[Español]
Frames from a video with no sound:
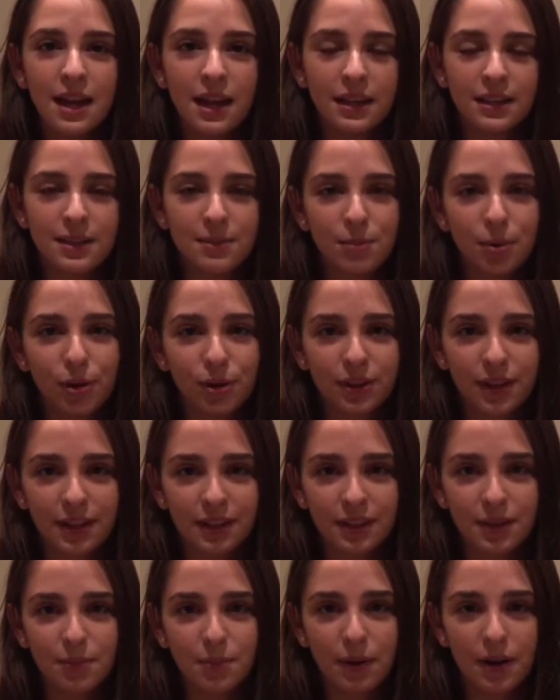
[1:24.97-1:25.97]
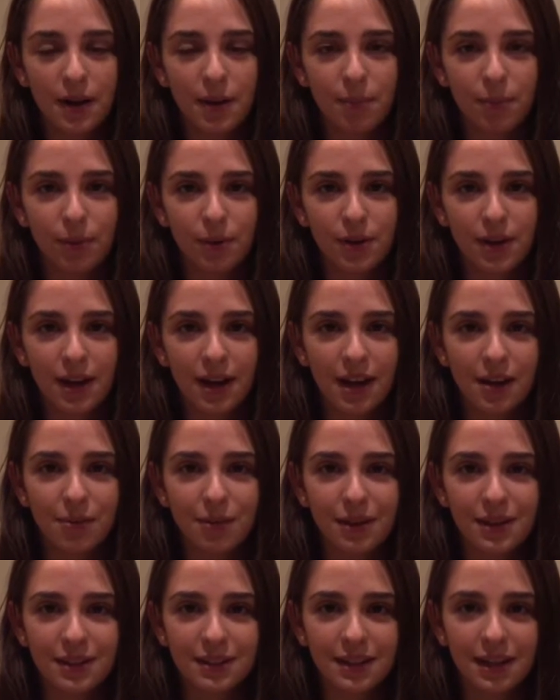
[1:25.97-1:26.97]
es importante para apoyar al
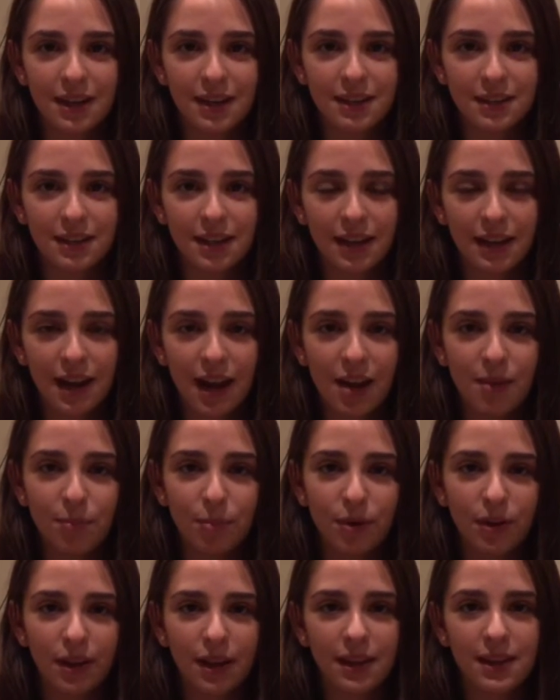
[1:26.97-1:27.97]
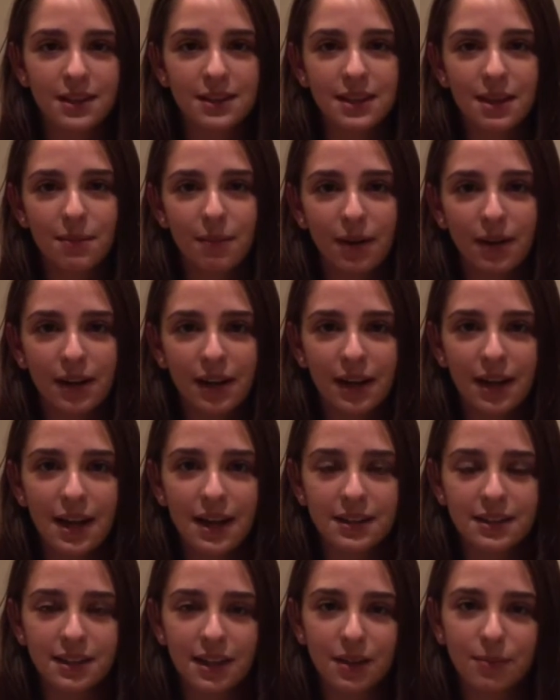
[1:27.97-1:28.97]
bienestar integral porque de esta manera
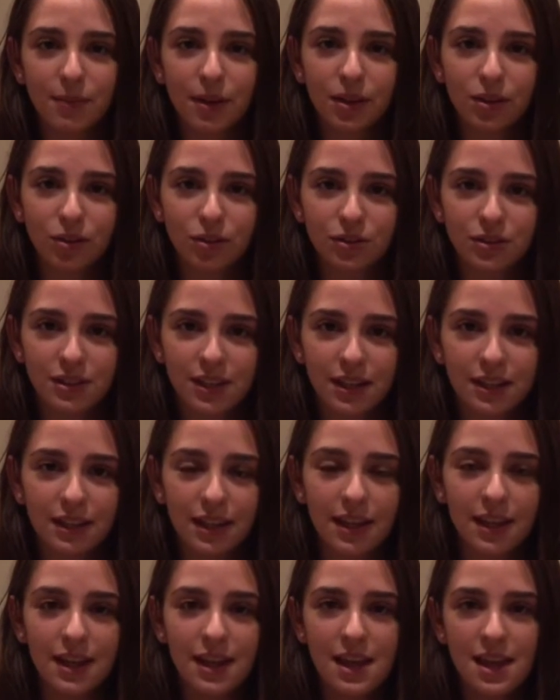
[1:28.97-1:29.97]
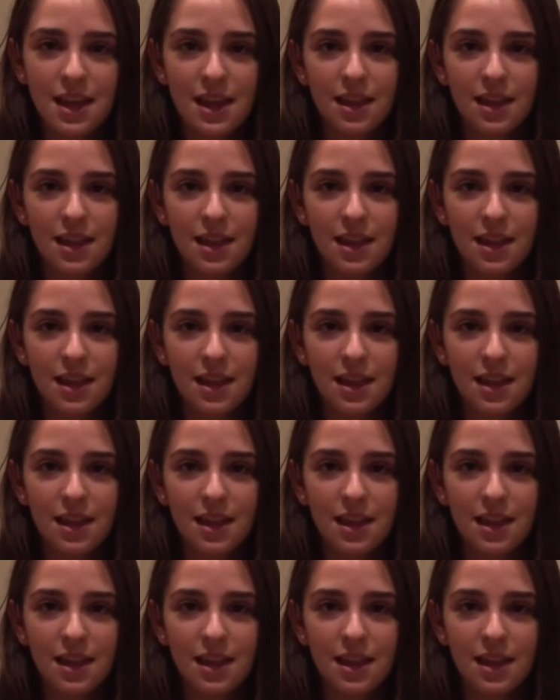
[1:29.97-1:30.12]
estás más consciente